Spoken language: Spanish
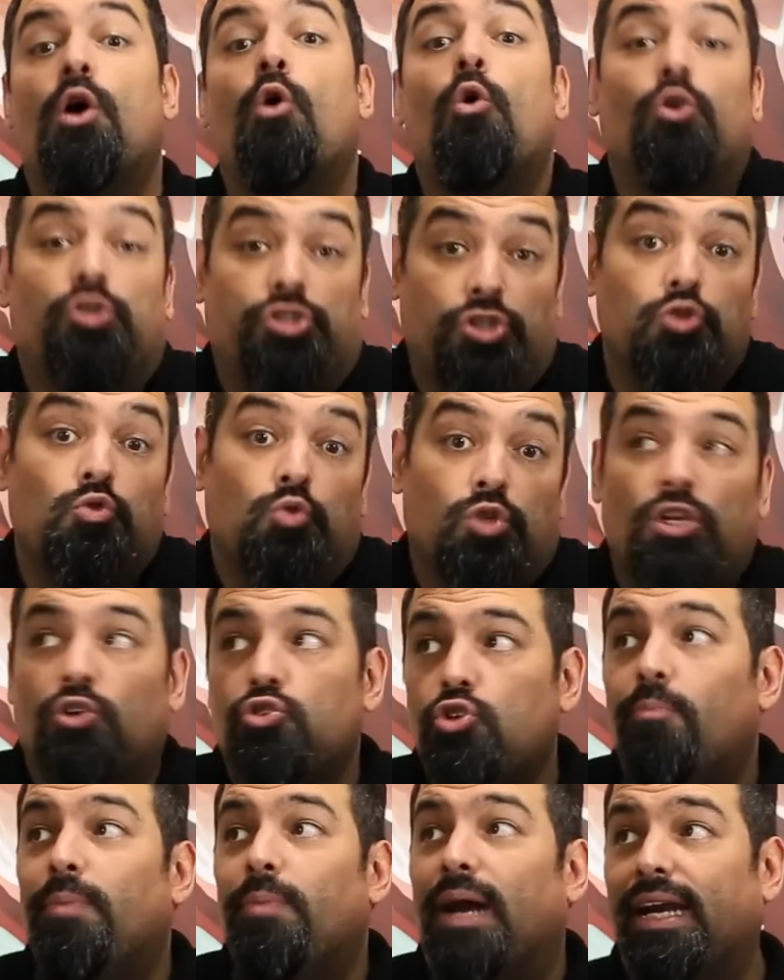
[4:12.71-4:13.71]
o si os gusta
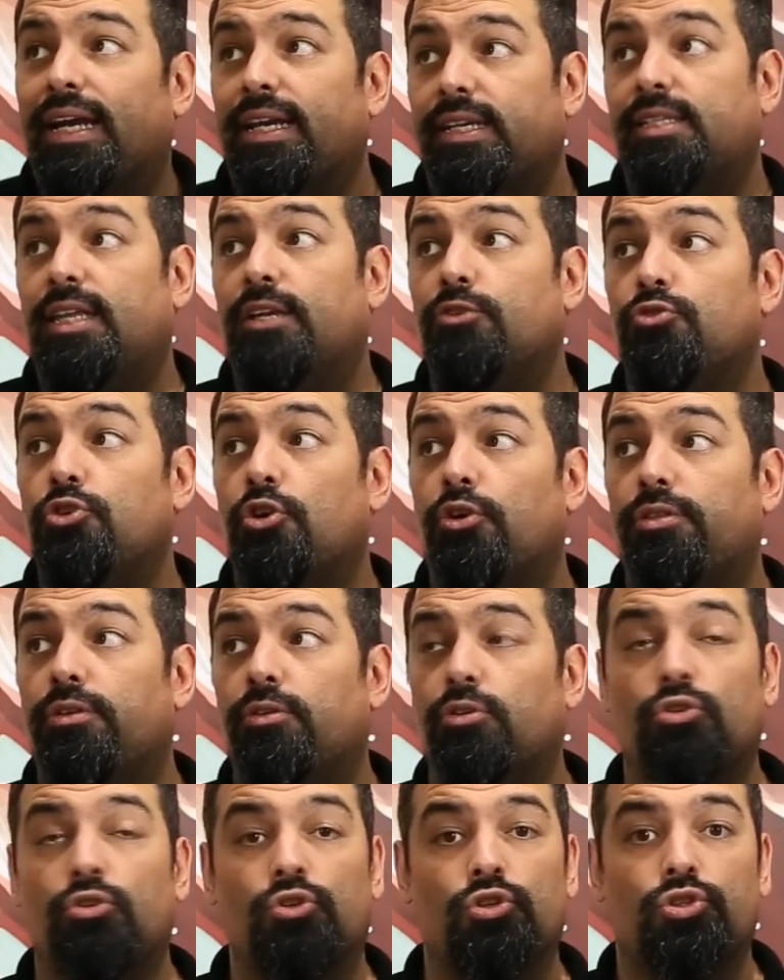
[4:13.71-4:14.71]
Oso Park, este New York
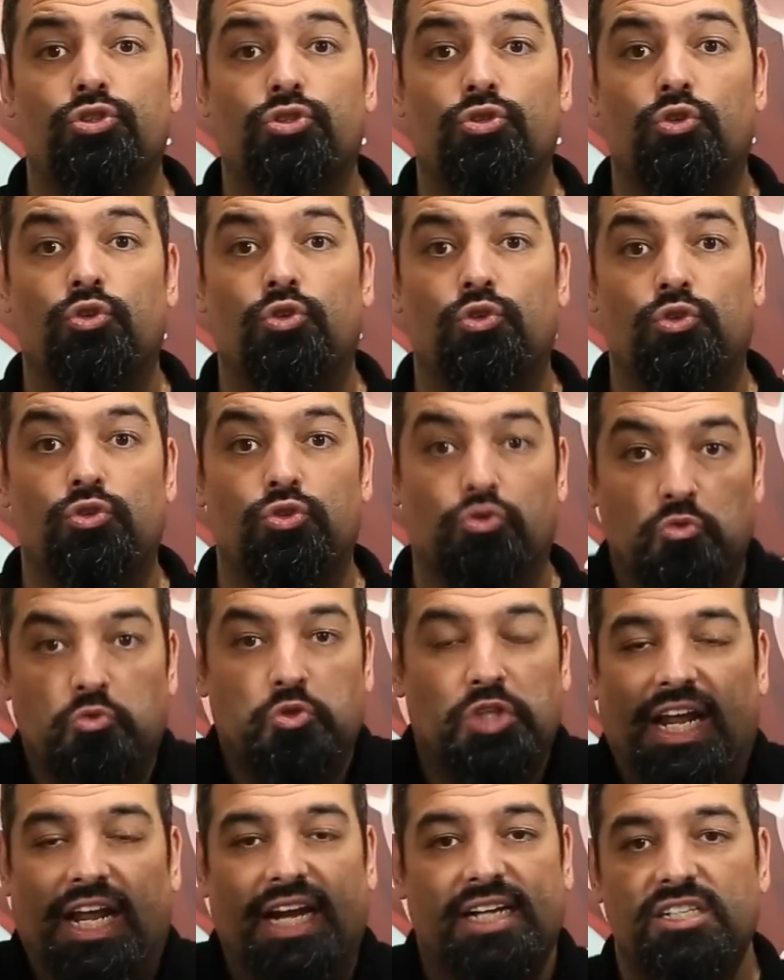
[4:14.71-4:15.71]
Zoo os,
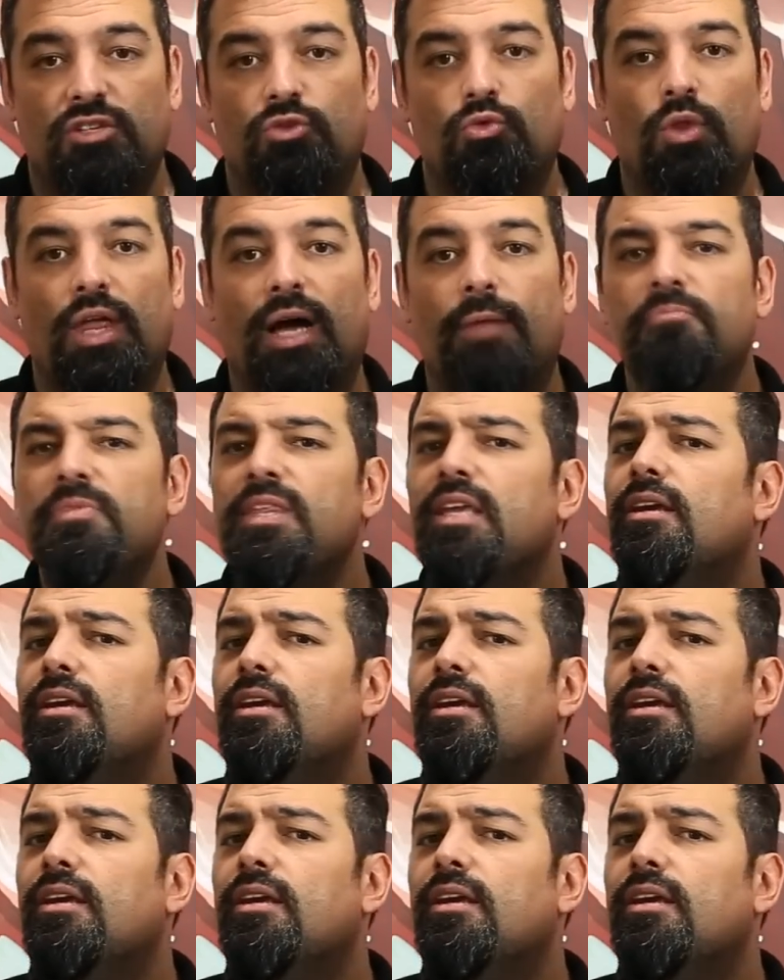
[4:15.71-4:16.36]
gustará sin duda.